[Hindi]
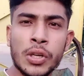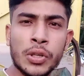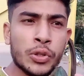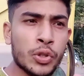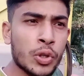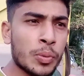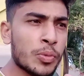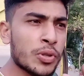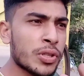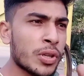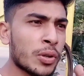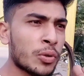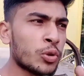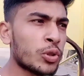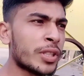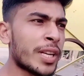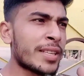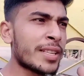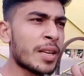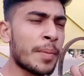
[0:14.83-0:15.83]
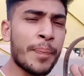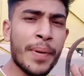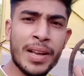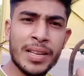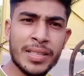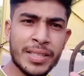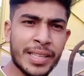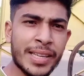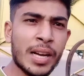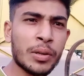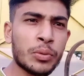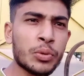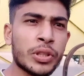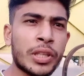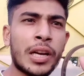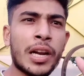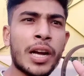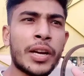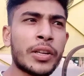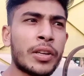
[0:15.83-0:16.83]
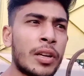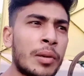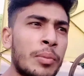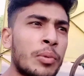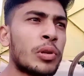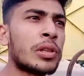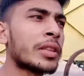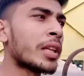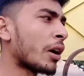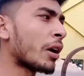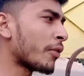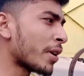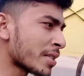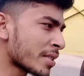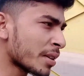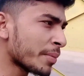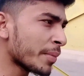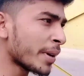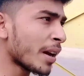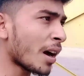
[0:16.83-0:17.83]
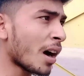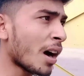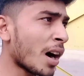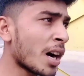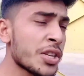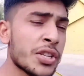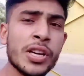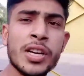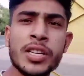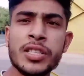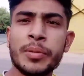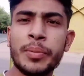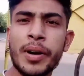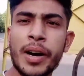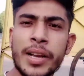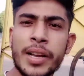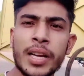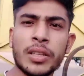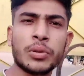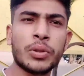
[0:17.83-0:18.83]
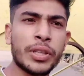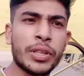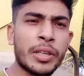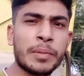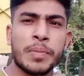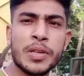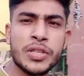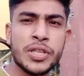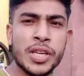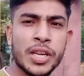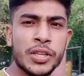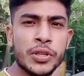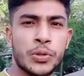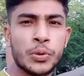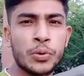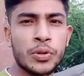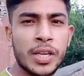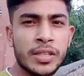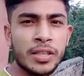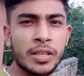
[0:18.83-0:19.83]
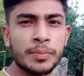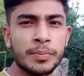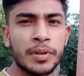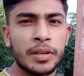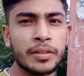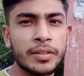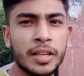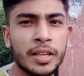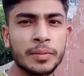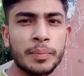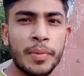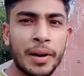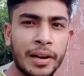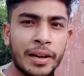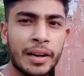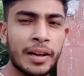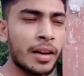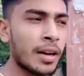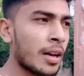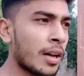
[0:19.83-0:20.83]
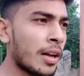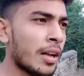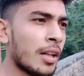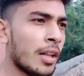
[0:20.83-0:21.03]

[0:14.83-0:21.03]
कि जो मुझसे कुछ जैसे पैसे या कुछ खिलाने के लिए बोलता है वैसे मैं आज यहाँ जब आया तो एक बच्चा ये छोटा सा मेरे साथ मिल गया